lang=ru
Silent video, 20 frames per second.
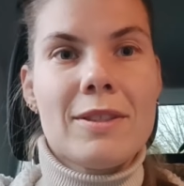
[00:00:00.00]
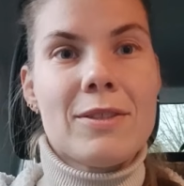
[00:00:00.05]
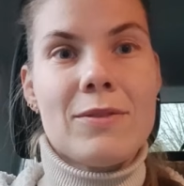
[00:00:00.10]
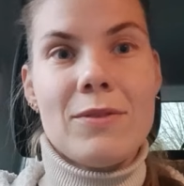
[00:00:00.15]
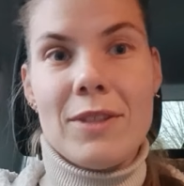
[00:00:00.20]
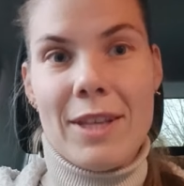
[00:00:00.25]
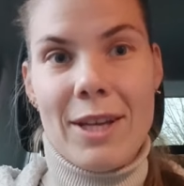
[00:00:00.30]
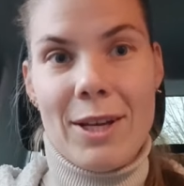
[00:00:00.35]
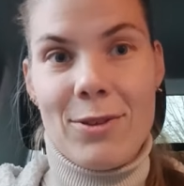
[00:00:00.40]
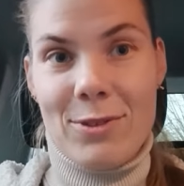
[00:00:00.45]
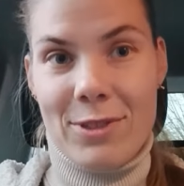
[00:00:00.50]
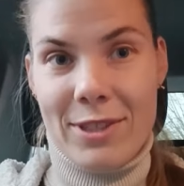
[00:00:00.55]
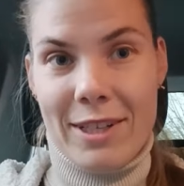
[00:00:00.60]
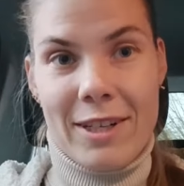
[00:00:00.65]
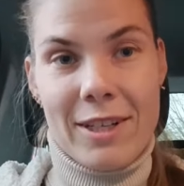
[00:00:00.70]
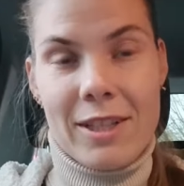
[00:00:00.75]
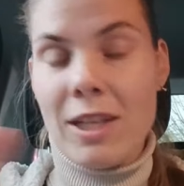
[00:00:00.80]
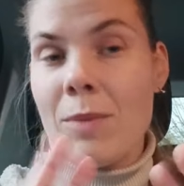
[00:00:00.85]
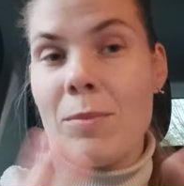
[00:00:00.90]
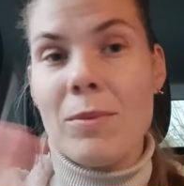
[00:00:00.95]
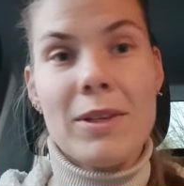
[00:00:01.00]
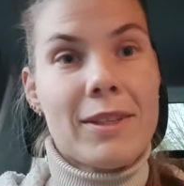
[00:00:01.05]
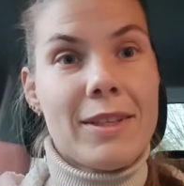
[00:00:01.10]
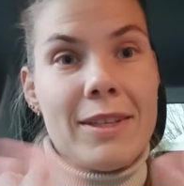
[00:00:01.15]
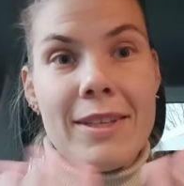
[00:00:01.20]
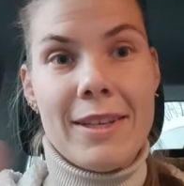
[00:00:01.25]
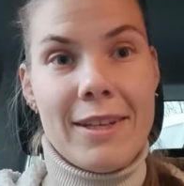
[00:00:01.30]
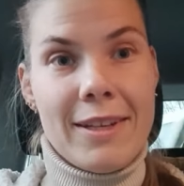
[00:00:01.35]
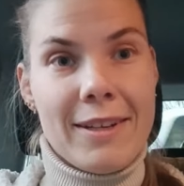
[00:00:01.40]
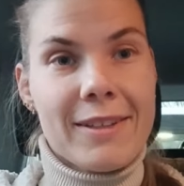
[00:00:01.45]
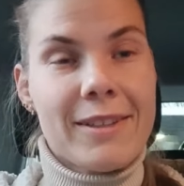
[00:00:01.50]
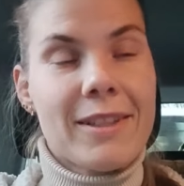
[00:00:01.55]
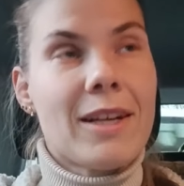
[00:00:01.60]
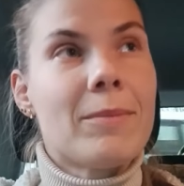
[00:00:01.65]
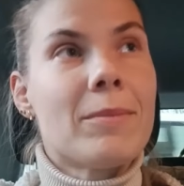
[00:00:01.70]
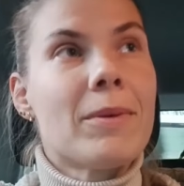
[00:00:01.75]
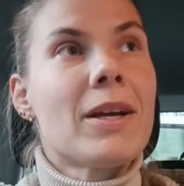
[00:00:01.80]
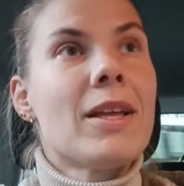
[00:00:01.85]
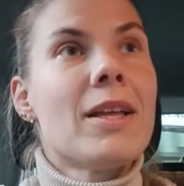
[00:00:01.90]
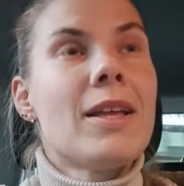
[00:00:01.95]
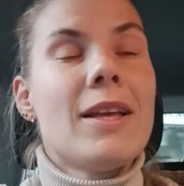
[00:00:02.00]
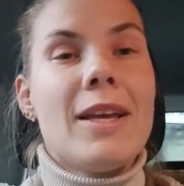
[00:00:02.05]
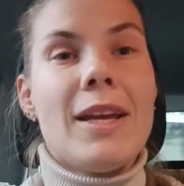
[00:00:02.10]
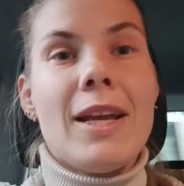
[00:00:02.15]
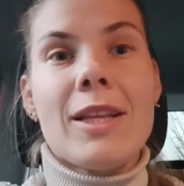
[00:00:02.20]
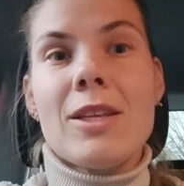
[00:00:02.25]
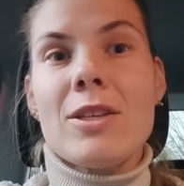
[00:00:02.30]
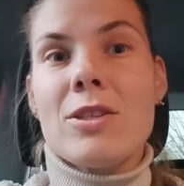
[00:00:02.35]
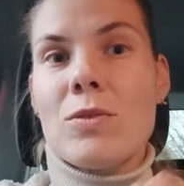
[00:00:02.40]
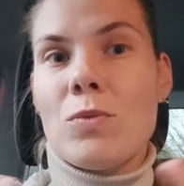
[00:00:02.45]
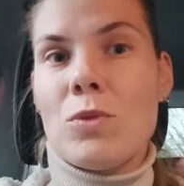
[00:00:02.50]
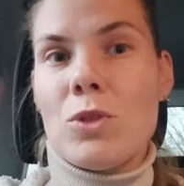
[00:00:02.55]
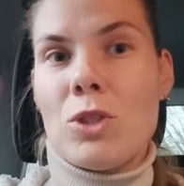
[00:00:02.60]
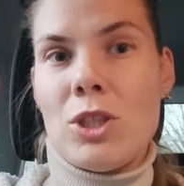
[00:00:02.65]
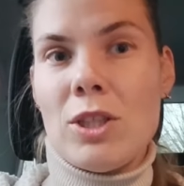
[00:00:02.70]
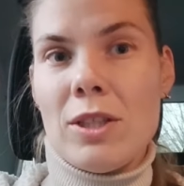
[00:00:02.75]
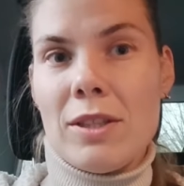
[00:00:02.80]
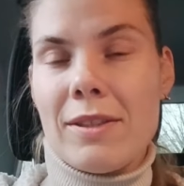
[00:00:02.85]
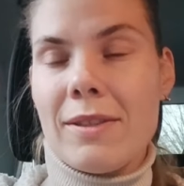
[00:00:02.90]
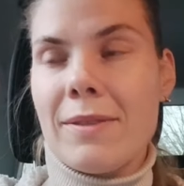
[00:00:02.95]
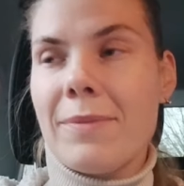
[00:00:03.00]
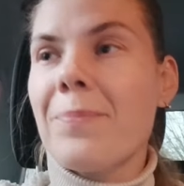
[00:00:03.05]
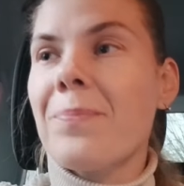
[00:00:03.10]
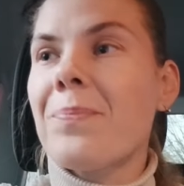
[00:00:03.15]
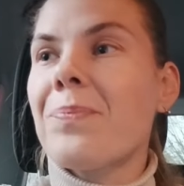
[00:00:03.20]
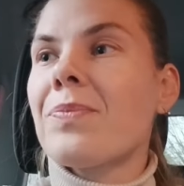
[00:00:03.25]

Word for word: Изменяюсь за рекламу, это не реклама. Это звучит.